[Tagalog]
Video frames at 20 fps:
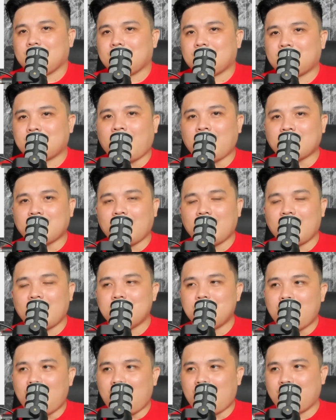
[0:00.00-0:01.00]
tatagal
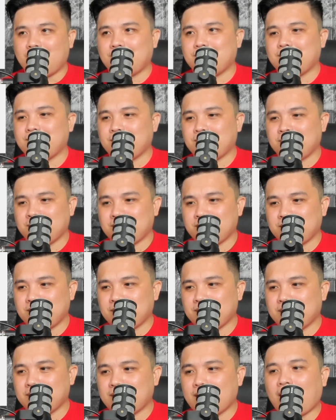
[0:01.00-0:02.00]
ba?
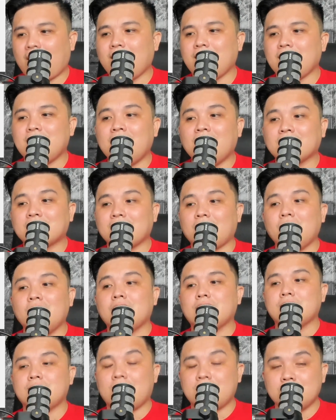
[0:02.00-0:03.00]
Ah, ilang taon
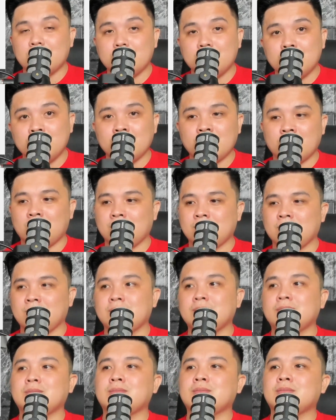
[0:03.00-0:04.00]
mamumuno
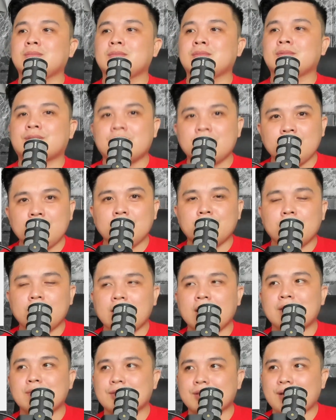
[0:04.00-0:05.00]
si BBM
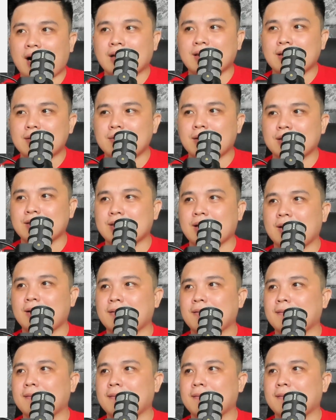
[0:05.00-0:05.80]
sa ating bansa?